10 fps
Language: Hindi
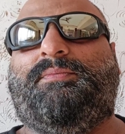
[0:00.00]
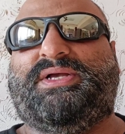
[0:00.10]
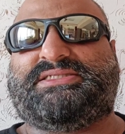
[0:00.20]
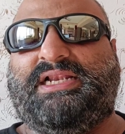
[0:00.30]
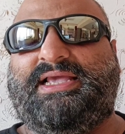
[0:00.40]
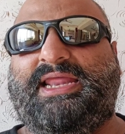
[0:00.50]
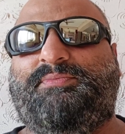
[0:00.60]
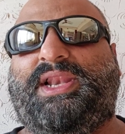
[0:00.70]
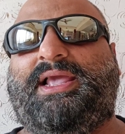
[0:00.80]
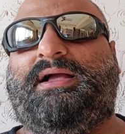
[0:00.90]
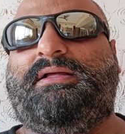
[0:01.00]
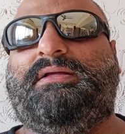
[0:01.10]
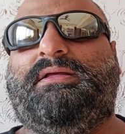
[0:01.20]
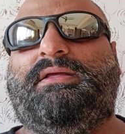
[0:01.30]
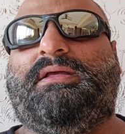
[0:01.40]
मसल गेन मिलेगा
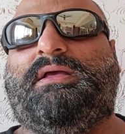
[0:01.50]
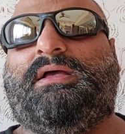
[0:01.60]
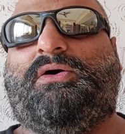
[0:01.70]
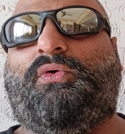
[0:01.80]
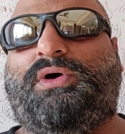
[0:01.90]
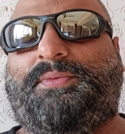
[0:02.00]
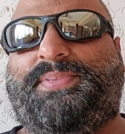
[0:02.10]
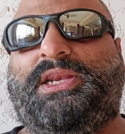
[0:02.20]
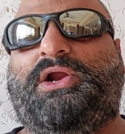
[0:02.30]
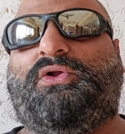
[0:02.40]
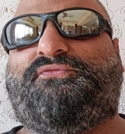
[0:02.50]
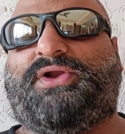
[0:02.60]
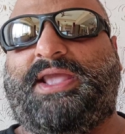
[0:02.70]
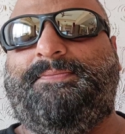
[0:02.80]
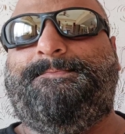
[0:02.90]
ओवर अ पीरियड ऑफ
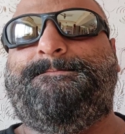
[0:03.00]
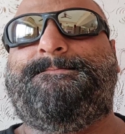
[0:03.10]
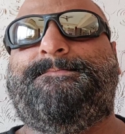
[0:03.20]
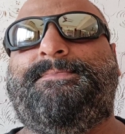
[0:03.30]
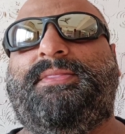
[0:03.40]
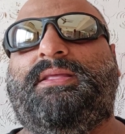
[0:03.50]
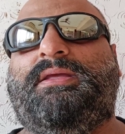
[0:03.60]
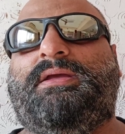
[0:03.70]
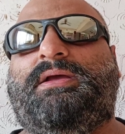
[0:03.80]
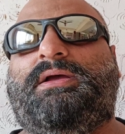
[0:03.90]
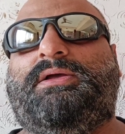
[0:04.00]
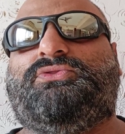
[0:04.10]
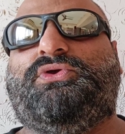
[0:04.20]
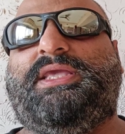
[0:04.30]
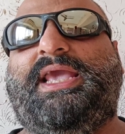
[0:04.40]
टाइम
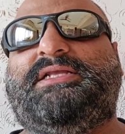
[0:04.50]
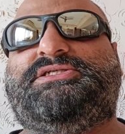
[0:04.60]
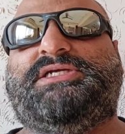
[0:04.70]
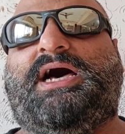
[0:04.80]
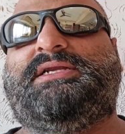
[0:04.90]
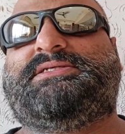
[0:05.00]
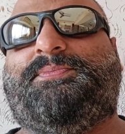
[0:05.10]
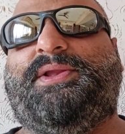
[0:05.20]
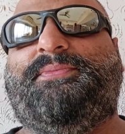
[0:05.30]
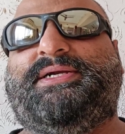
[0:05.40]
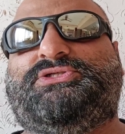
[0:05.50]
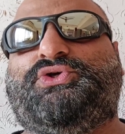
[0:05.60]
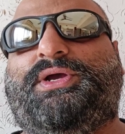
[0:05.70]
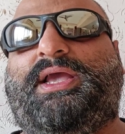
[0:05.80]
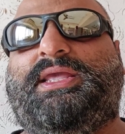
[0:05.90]
तो ये चार सप्लीमेंट्स
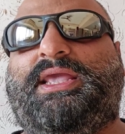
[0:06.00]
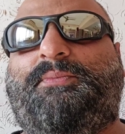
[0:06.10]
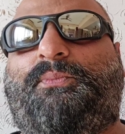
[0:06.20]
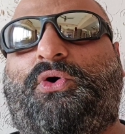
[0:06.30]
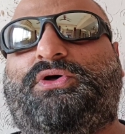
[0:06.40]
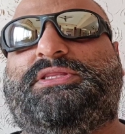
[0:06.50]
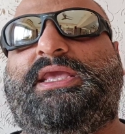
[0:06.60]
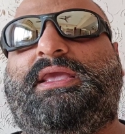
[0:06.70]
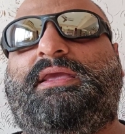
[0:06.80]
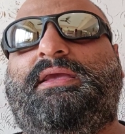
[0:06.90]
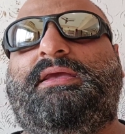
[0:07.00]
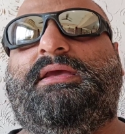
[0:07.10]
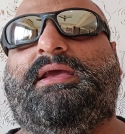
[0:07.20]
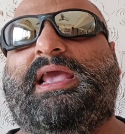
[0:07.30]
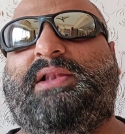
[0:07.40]
जो है ये बहुत ही
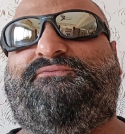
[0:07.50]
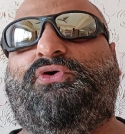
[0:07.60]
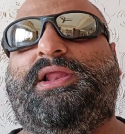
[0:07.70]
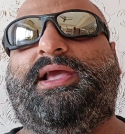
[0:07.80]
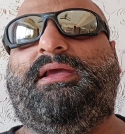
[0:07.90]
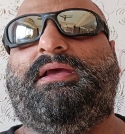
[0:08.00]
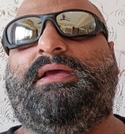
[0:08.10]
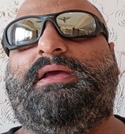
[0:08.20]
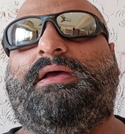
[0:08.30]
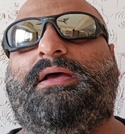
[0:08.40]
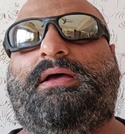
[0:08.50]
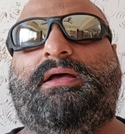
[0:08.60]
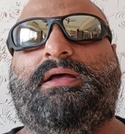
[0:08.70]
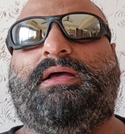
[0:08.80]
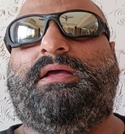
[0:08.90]
हेल्पफुल है
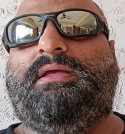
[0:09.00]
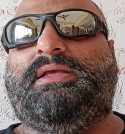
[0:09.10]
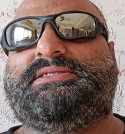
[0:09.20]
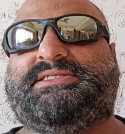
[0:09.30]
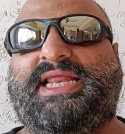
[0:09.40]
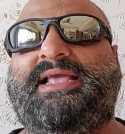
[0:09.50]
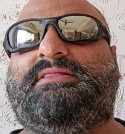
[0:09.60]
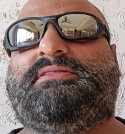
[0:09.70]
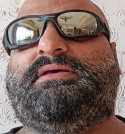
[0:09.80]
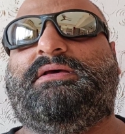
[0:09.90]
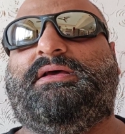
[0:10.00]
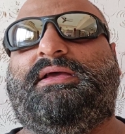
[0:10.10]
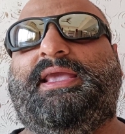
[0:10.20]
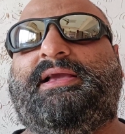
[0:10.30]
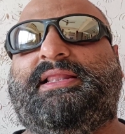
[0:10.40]
स्ट्रेंथ
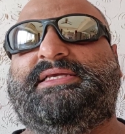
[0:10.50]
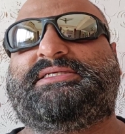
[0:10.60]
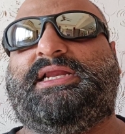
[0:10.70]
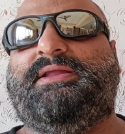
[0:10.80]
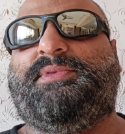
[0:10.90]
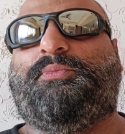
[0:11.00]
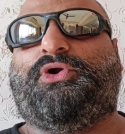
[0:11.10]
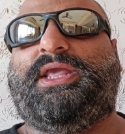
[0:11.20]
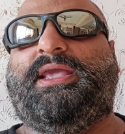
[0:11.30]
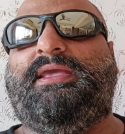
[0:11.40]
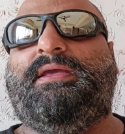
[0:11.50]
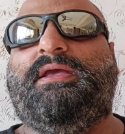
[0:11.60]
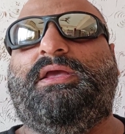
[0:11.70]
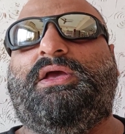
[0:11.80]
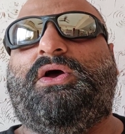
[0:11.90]
uh, इंक्रीज़ uh, करने में बॉडी की
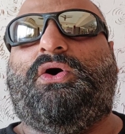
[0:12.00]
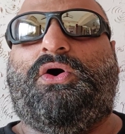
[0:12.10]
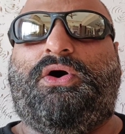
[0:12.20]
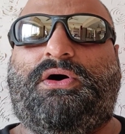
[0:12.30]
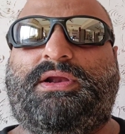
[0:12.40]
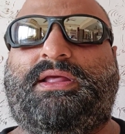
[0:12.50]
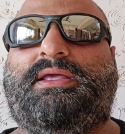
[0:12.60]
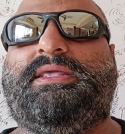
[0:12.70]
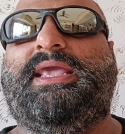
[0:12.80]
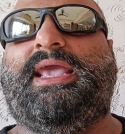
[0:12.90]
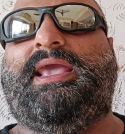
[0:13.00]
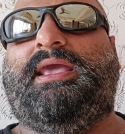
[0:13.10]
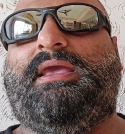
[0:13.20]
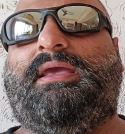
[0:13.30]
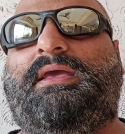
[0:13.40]
और ये